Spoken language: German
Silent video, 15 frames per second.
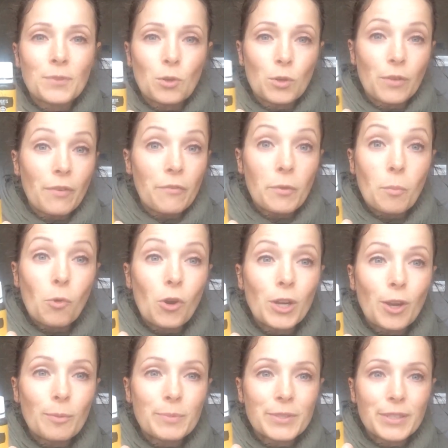oder wenn wir im
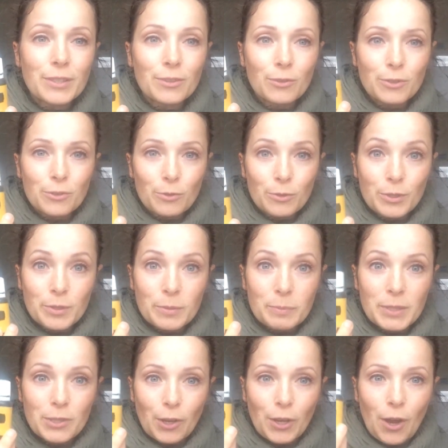Urlaub sind und uns
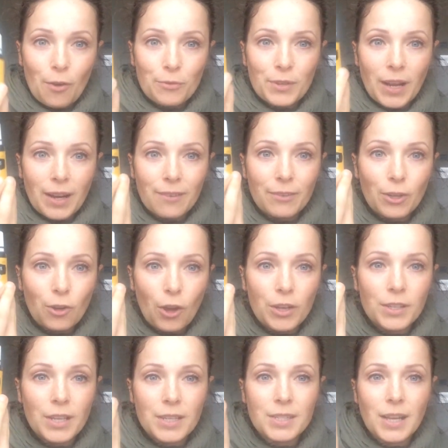mit Sonne auftanken, wir
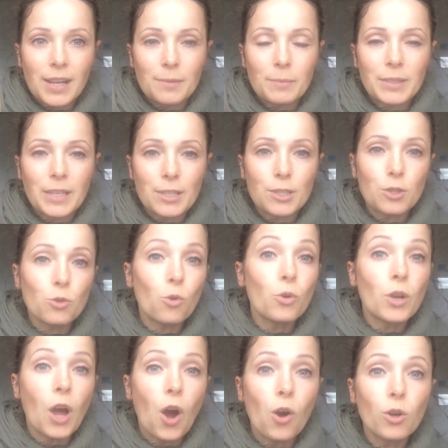können das halt mit der
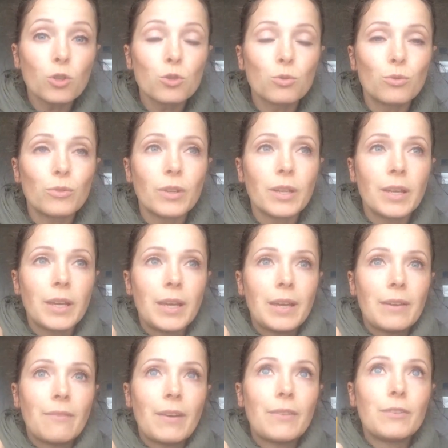Zitrone auch tun,
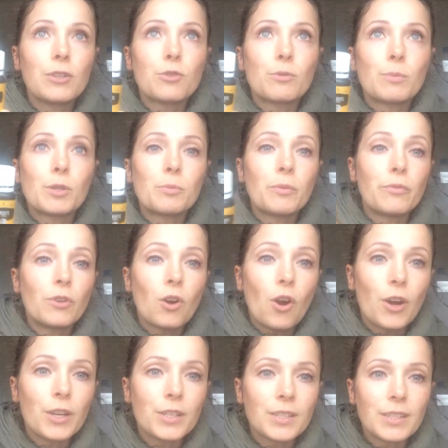wenn wir zum Beispiel wie
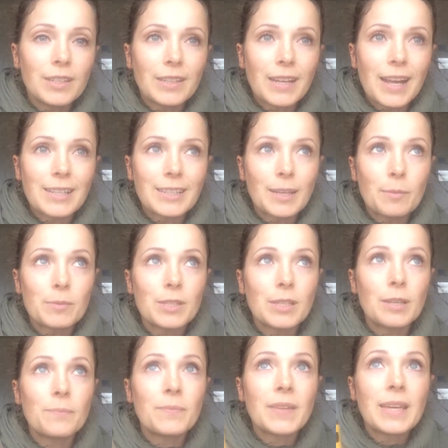heute hier in Haltern am
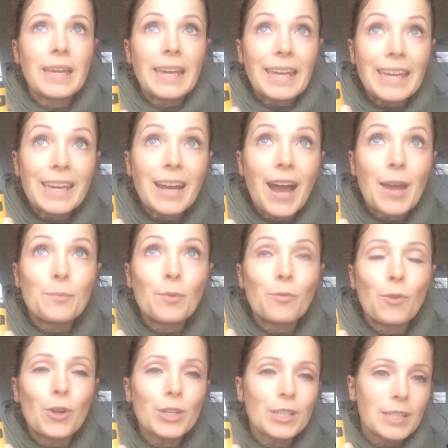See eher einen
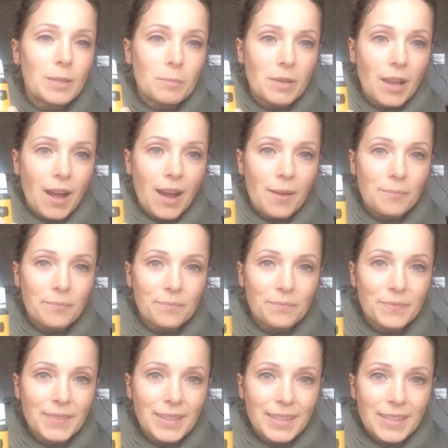bewölkten Himmel
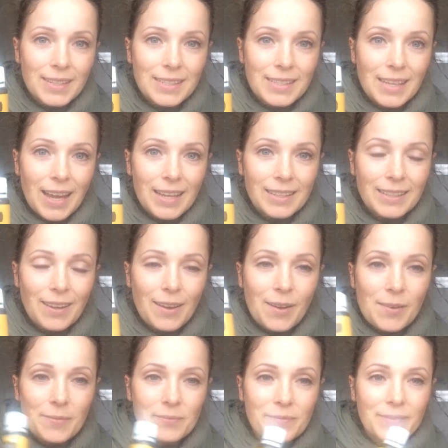haben, dann
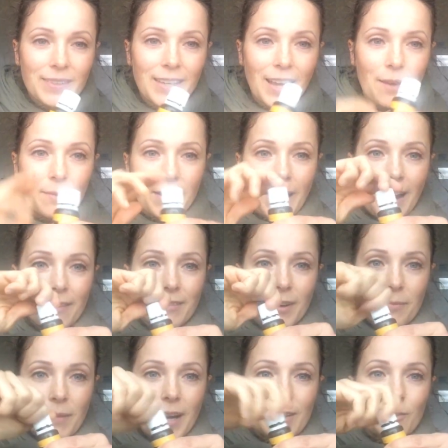ähm, kann man
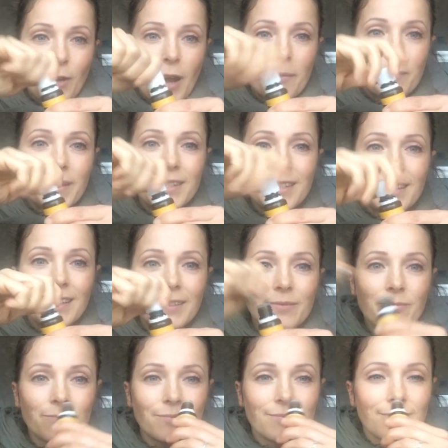einfach mal so ein
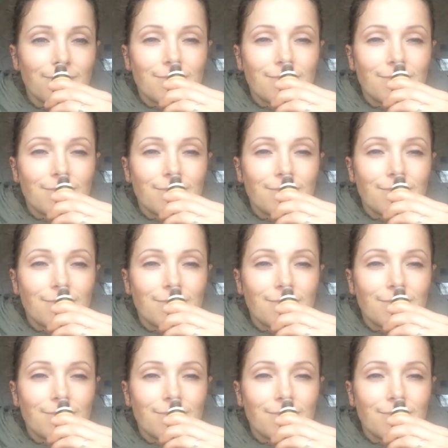bisschen